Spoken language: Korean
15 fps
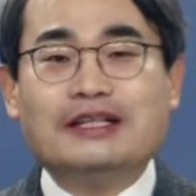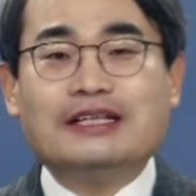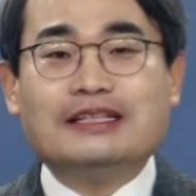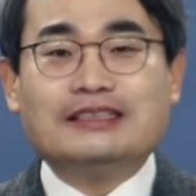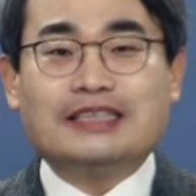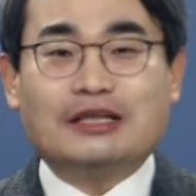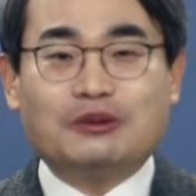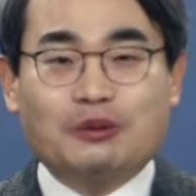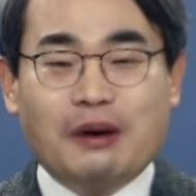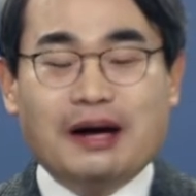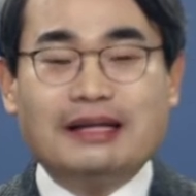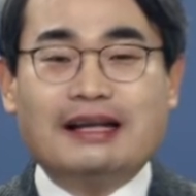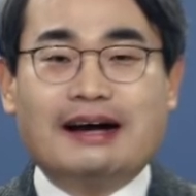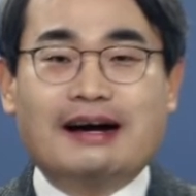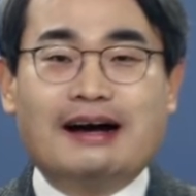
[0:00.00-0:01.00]
자, 또
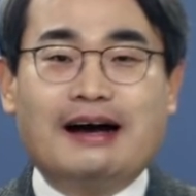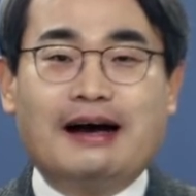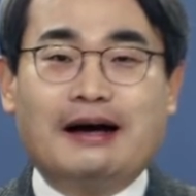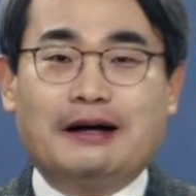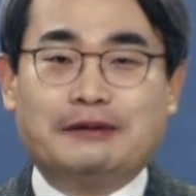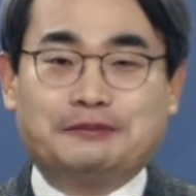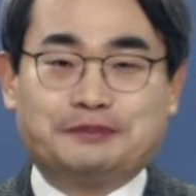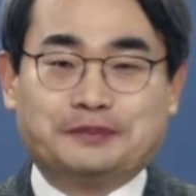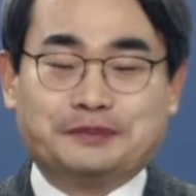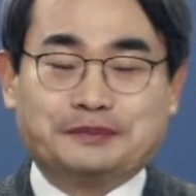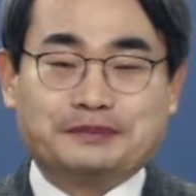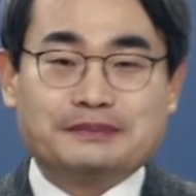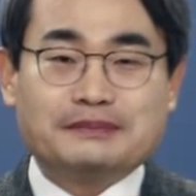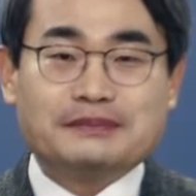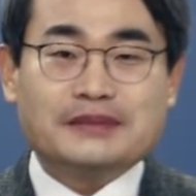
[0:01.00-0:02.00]
하나가
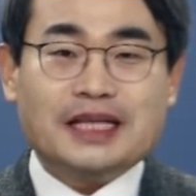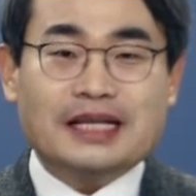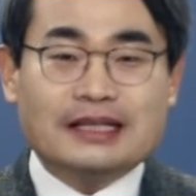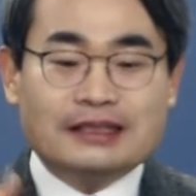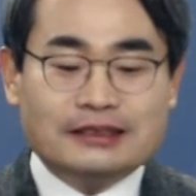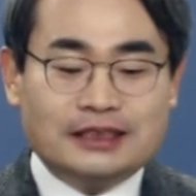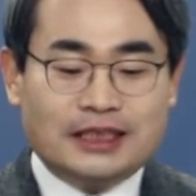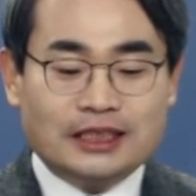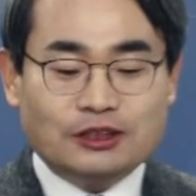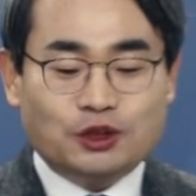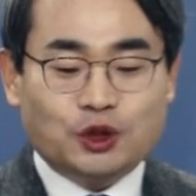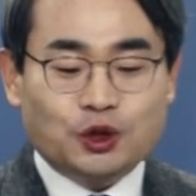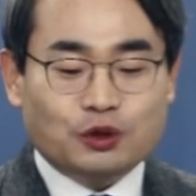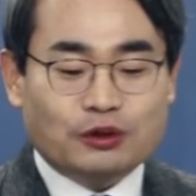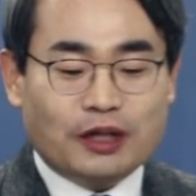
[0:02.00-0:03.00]

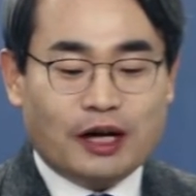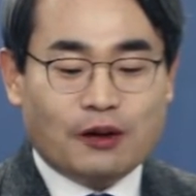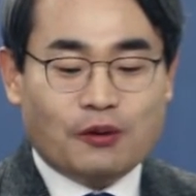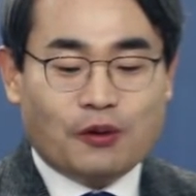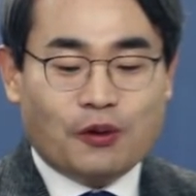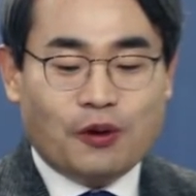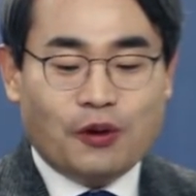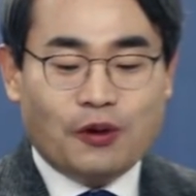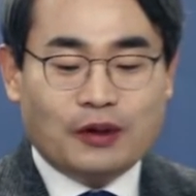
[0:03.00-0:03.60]
신축하고